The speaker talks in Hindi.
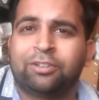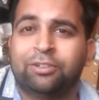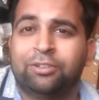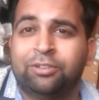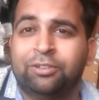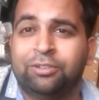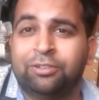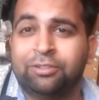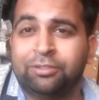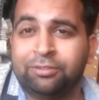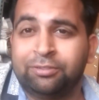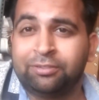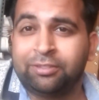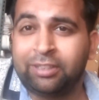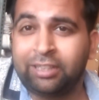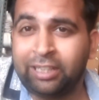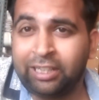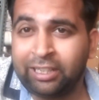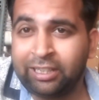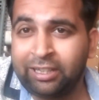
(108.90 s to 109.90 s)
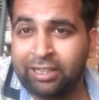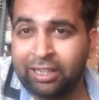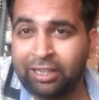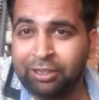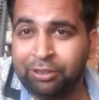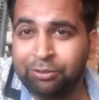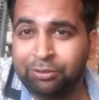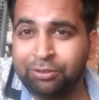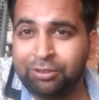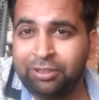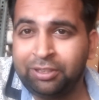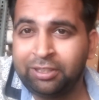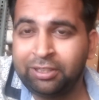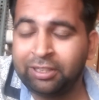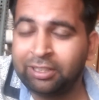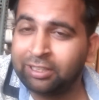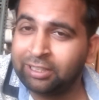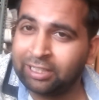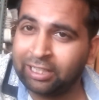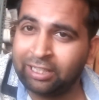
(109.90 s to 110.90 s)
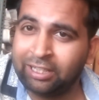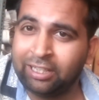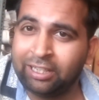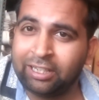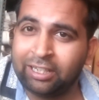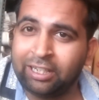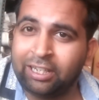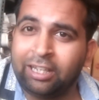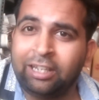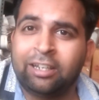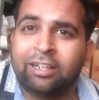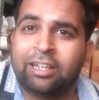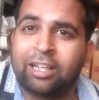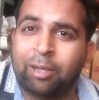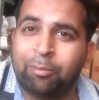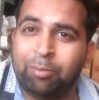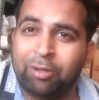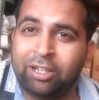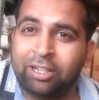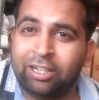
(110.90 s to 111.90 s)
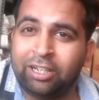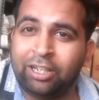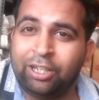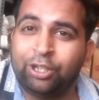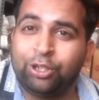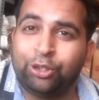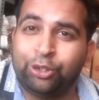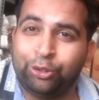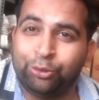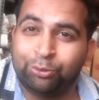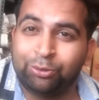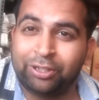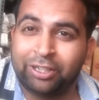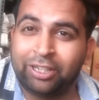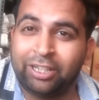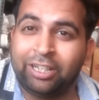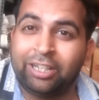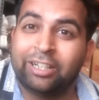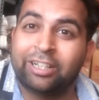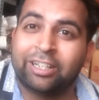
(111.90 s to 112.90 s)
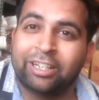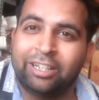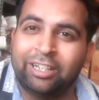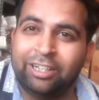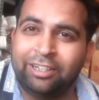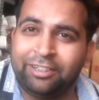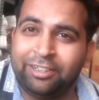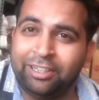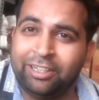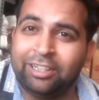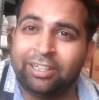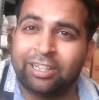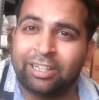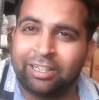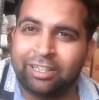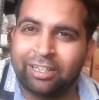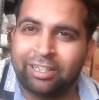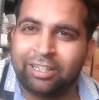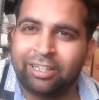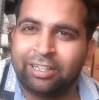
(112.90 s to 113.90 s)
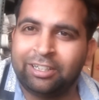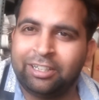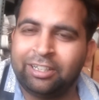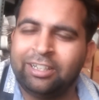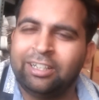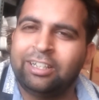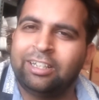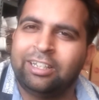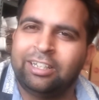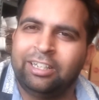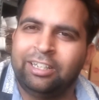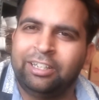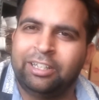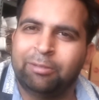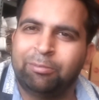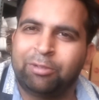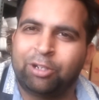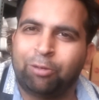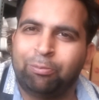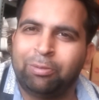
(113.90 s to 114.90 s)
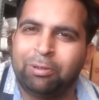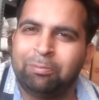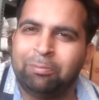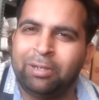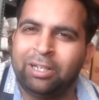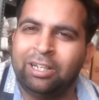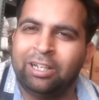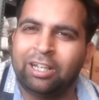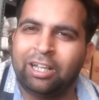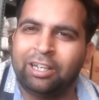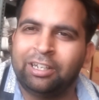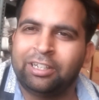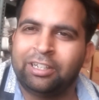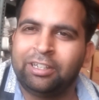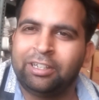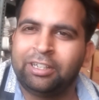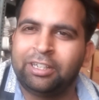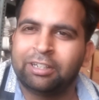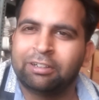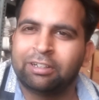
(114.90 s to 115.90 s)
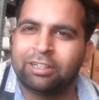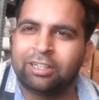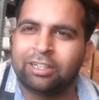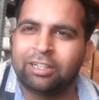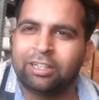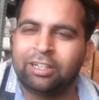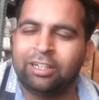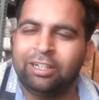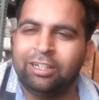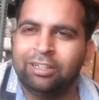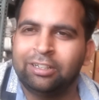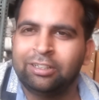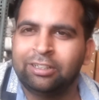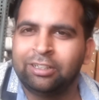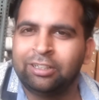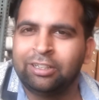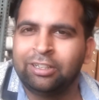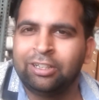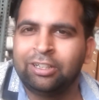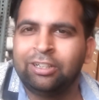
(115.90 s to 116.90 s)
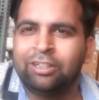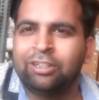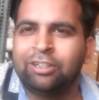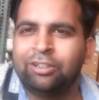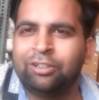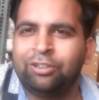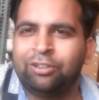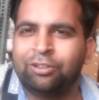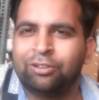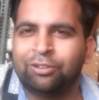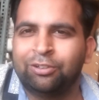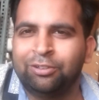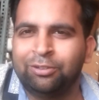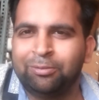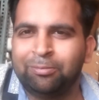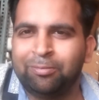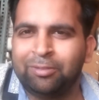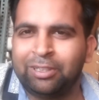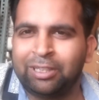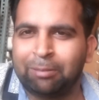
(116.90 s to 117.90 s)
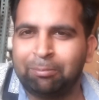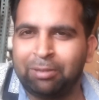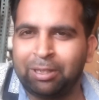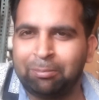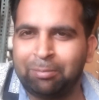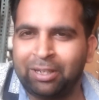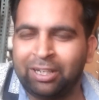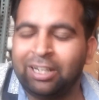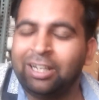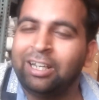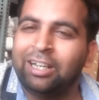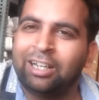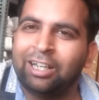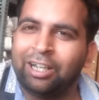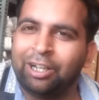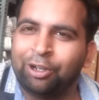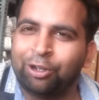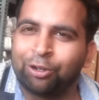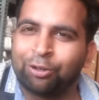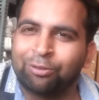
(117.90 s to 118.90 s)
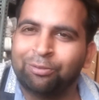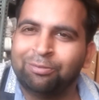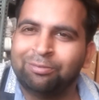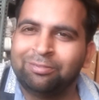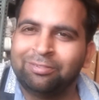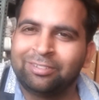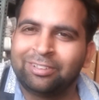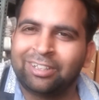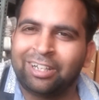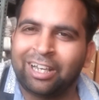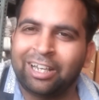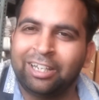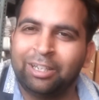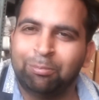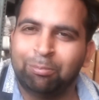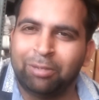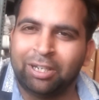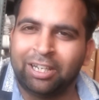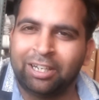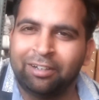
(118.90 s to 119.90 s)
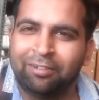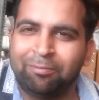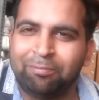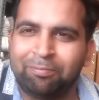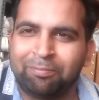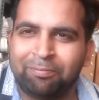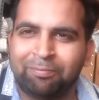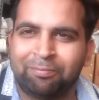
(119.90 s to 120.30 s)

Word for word: तो इसका यूज़ कैसे करें तापे करें क्यों करें करना चाहिए नहीं करना चाहिए इन सब टॉपिक पे आप तरह सो so, सबसे पहले इंट्रो let's begin.